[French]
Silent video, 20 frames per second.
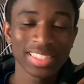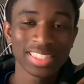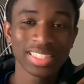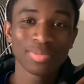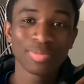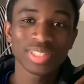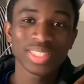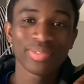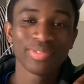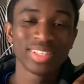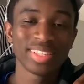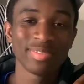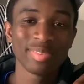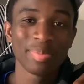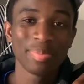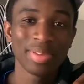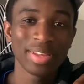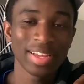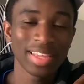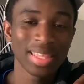Dites-moi si vous aimez
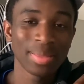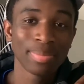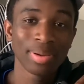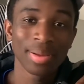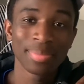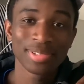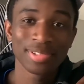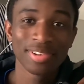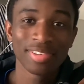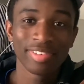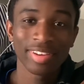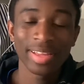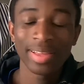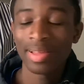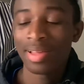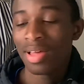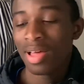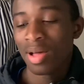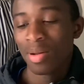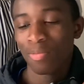bien Ibrams le vrai.
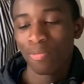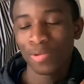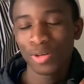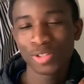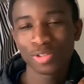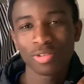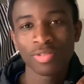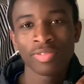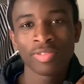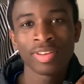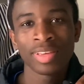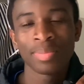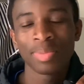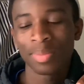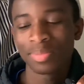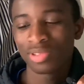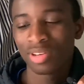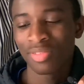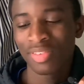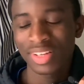Moi, je trouve que
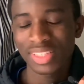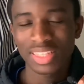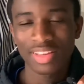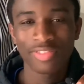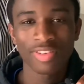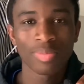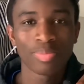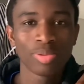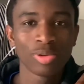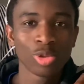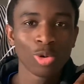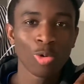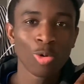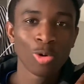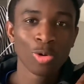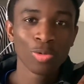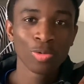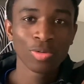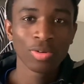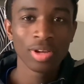Ibrams le vrai, ça fait un peu trop
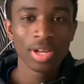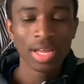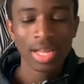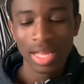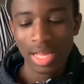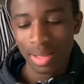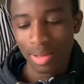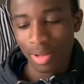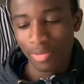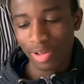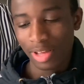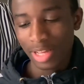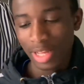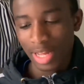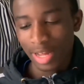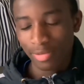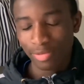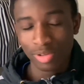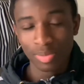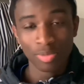long. Après,
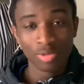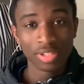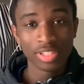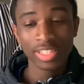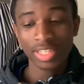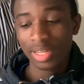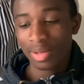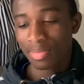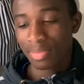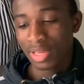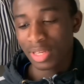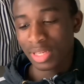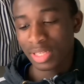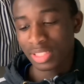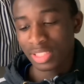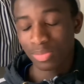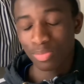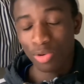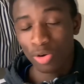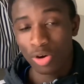à vous de me dire, mais
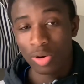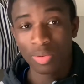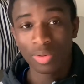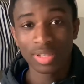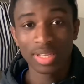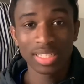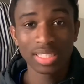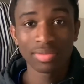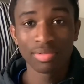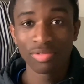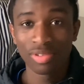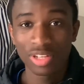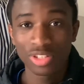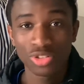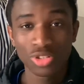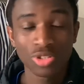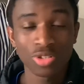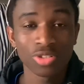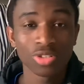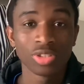dites-moi en commentaire si vous voulez que
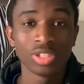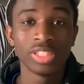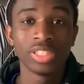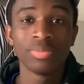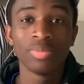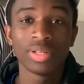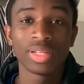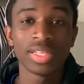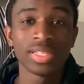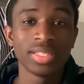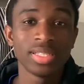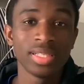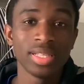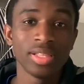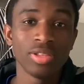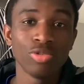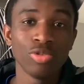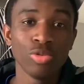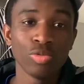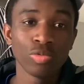je change. Dites-moi des idées
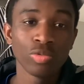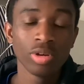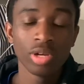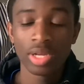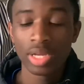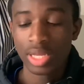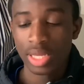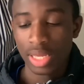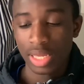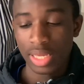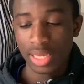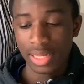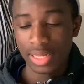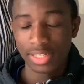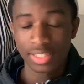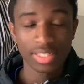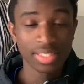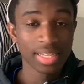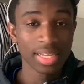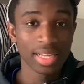de noms et
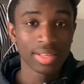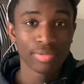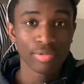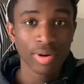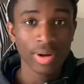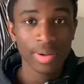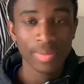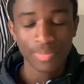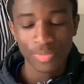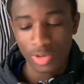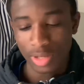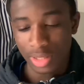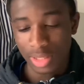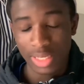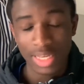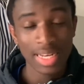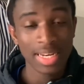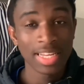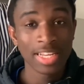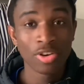j'essaierai de voir
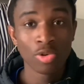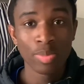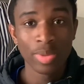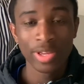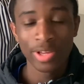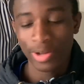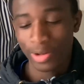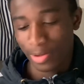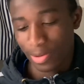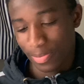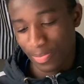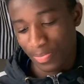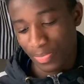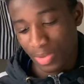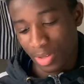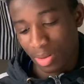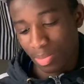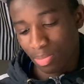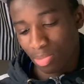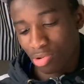quel est le meilleur.
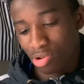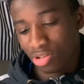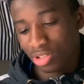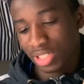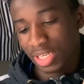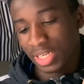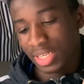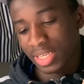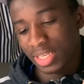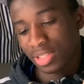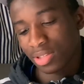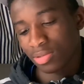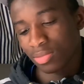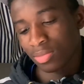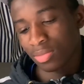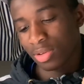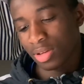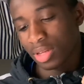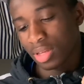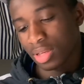Prochaine question.
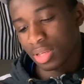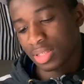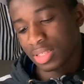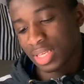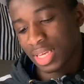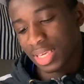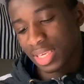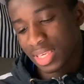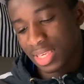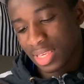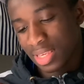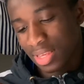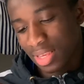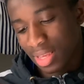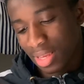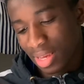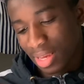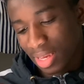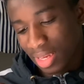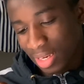Zaki
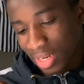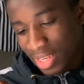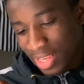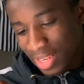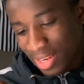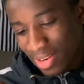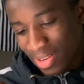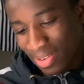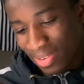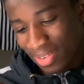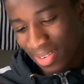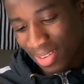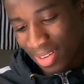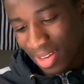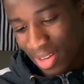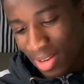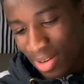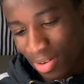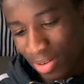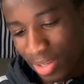Clean.
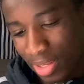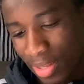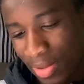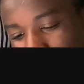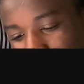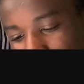Ok.